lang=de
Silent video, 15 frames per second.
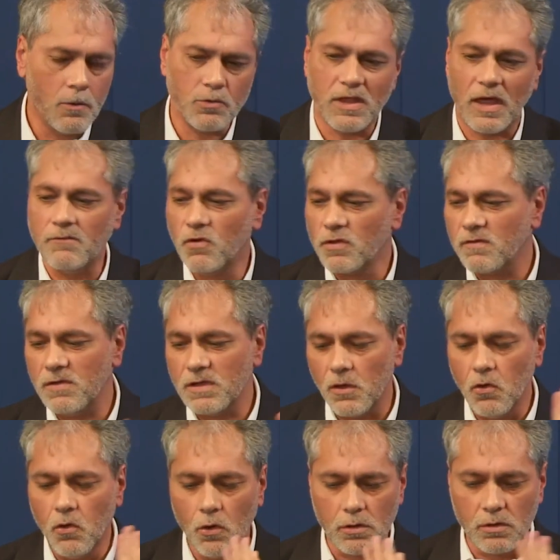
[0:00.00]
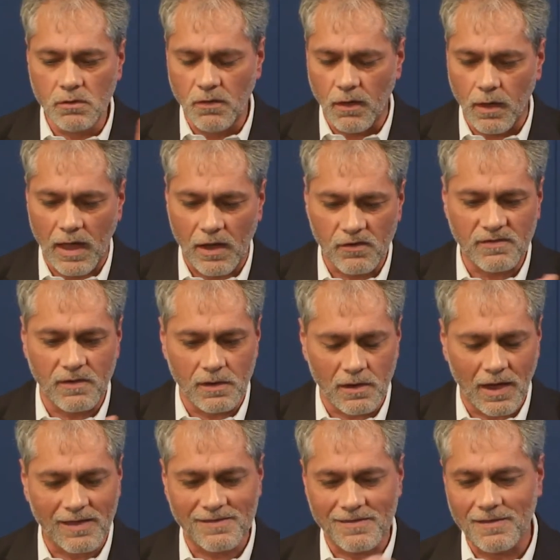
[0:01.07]
Und dann wurde wieder irgendeine aus den
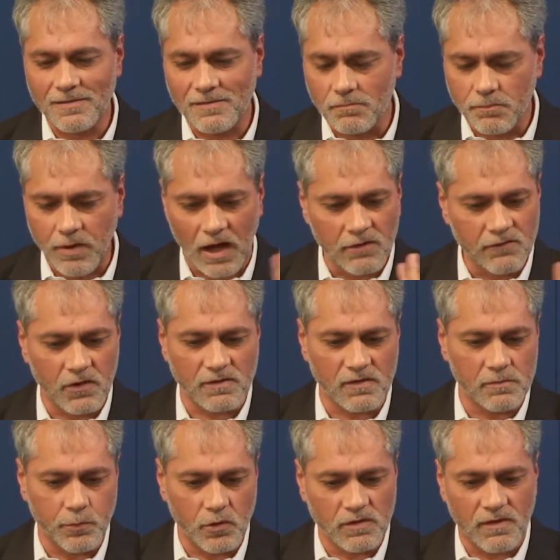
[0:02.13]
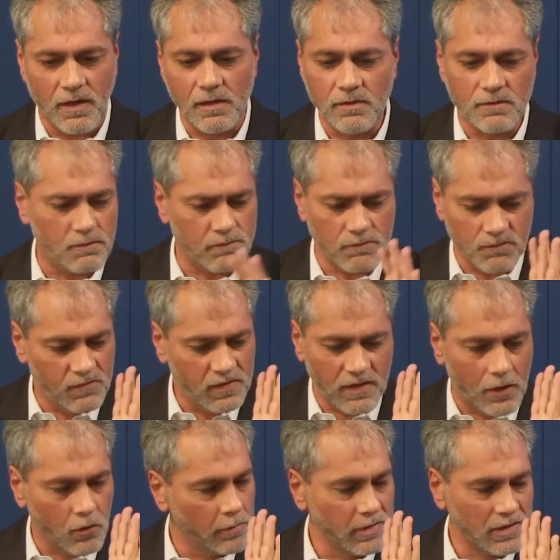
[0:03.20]
restlichen paar 40 Prozent, wie
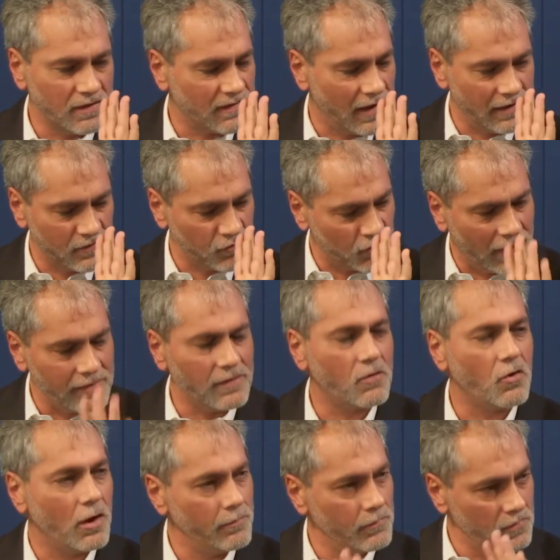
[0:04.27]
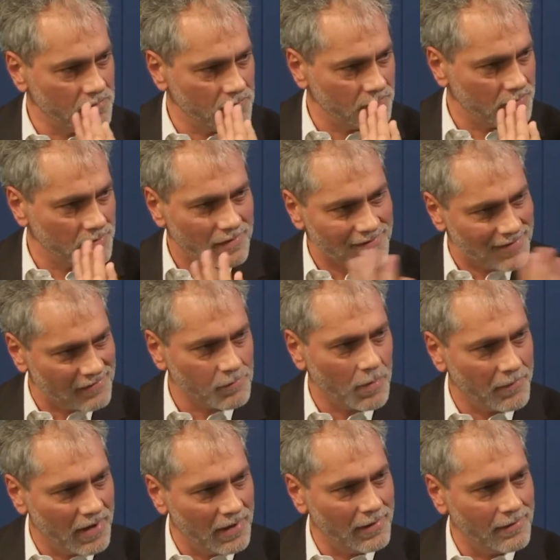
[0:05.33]
auch immer die Zahlen zustande kommen, und das lassen wir
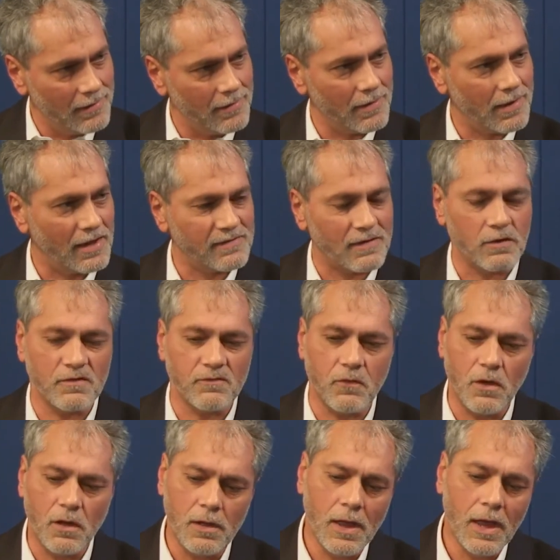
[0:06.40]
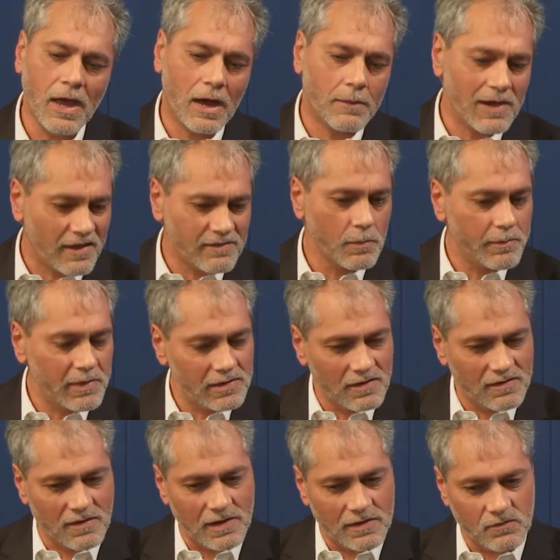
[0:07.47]
mal äh, ja. ganz außen vor. Aber lassen wir mal die
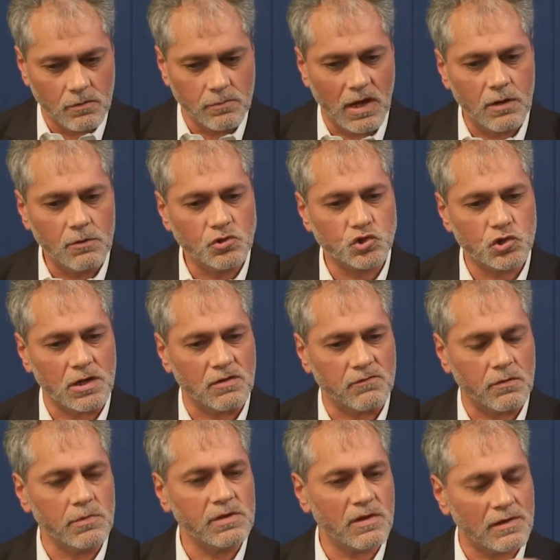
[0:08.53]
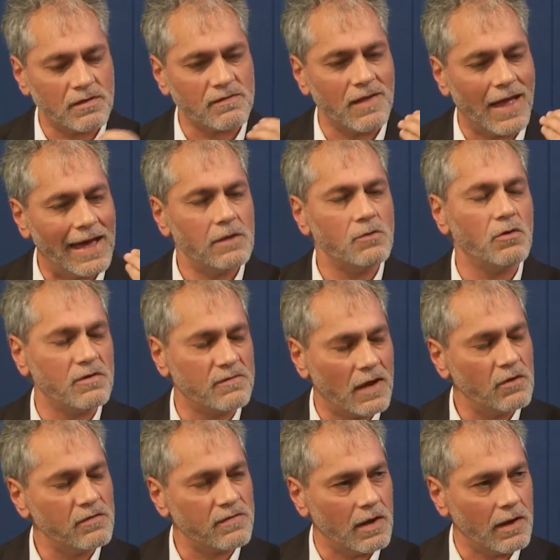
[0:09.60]
Zahl so im Raum stehen. Für mich hat das eine eindeutige
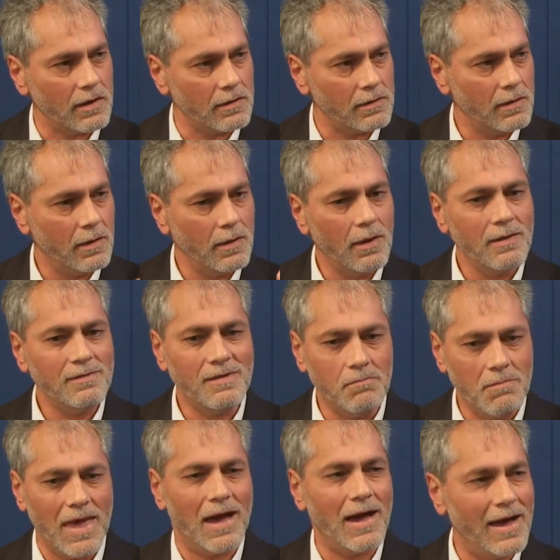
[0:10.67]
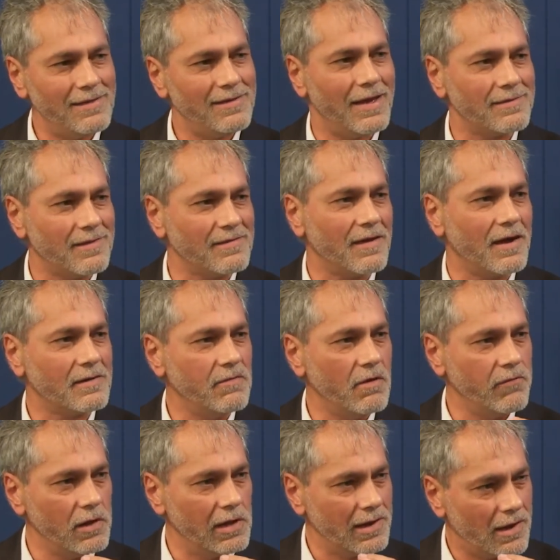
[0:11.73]
Aussage. Ja. Die Mehrheit hat gesagt,
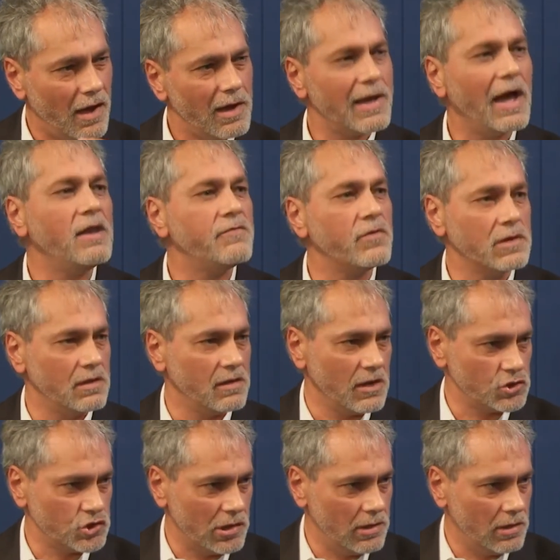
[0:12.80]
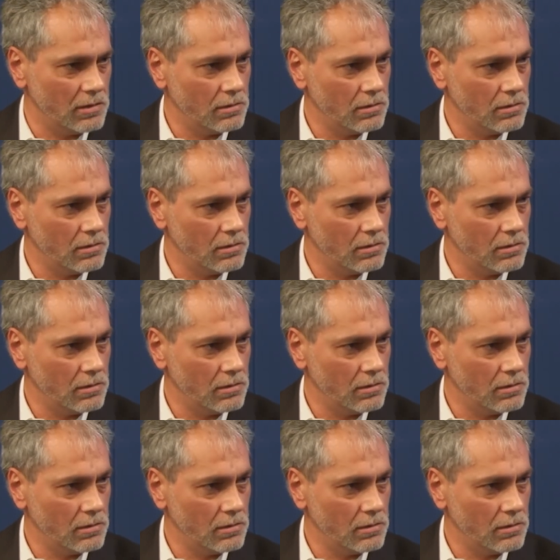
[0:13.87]
wir wollen gar keinen von den Darstellern.